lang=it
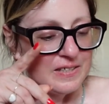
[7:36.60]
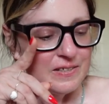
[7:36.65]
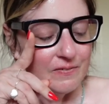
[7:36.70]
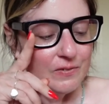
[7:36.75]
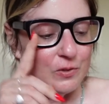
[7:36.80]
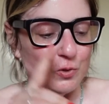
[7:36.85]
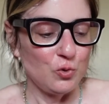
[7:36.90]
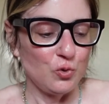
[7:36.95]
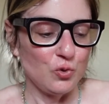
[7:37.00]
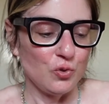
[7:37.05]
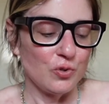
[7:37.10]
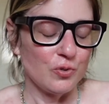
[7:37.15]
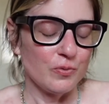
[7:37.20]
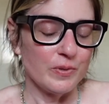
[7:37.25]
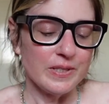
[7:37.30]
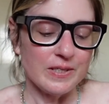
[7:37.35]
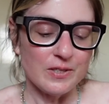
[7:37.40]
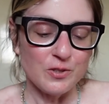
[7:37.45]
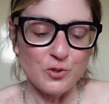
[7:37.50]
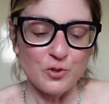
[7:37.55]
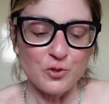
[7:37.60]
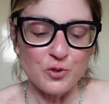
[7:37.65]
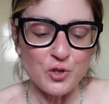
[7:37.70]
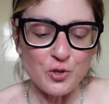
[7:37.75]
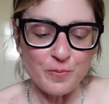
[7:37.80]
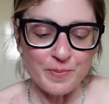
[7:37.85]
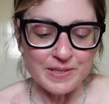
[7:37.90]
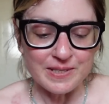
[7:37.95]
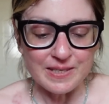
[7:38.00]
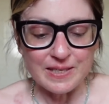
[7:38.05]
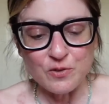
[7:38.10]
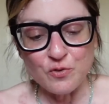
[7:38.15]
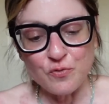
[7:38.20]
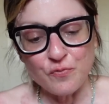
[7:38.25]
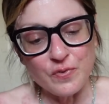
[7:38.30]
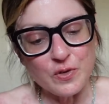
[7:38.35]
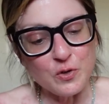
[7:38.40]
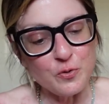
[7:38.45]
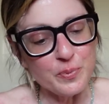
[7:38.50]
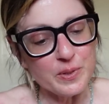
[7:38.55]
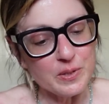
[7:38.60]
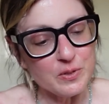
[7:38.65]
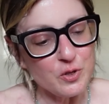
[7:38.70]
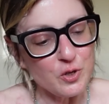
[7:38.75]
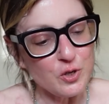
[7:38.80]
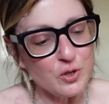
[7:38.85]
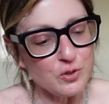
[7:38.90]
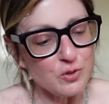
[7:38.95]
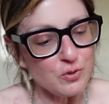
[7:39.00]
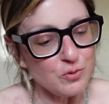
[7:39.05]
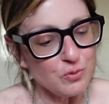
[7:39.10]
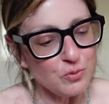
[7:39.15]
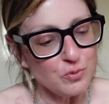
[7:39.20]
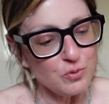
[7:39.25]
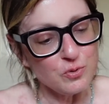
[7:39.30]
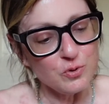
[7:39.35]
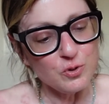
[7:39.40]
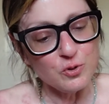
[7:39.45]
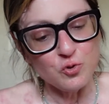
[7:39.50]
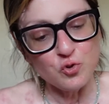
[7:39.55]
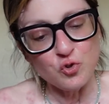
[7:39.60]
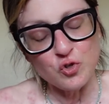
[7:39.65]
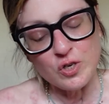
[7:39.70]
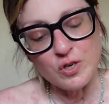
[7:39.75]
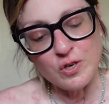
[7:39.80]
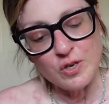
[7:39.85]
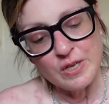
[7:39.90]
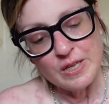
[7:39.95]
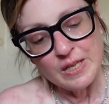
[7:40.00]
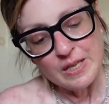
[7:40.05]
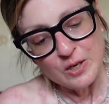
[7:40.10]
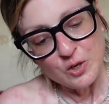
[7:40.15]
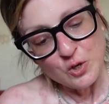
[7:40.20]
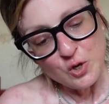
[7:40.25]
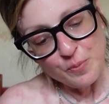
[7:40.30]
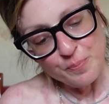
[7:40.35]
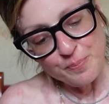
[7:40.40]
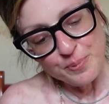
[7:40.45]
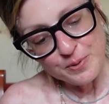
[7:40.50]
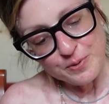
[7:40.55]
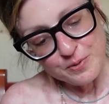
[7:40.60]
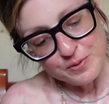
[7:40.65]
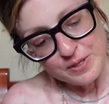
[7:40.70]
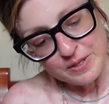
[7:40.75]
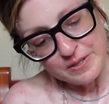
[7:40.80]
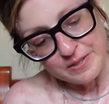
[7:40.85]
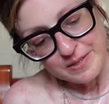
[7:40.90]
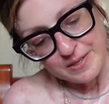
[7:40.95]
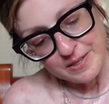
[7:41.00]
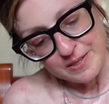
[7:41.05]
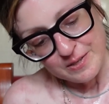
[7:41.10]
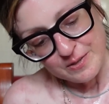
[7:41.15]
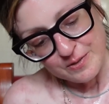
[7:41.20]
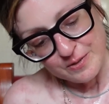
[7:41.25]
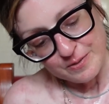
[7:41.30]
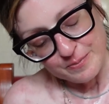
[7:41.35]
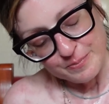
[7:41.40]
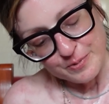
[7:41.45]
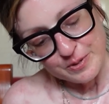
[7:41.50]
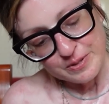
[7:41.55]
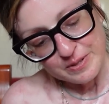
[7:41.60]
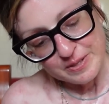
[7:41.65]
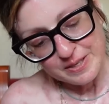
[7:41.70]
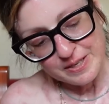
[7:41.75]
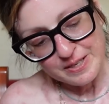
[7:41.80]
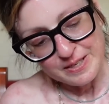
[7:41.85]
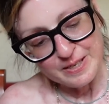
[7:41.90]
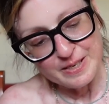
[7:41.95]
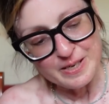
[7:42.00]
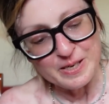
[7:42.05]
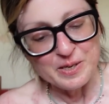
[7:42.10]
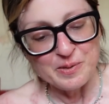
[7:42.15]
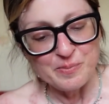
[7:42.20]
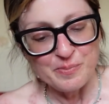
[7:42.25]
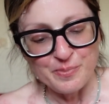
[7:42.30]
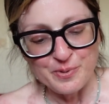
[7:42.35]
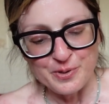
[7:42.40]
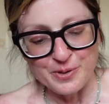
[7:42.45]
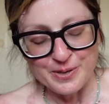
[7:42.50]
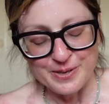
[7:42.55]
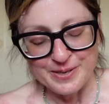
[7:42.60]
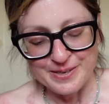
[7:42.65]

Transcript: vi giuro, questa sono io, ma stendo un velo pietoso su tutto ciò. Compito di latino, portare il libro,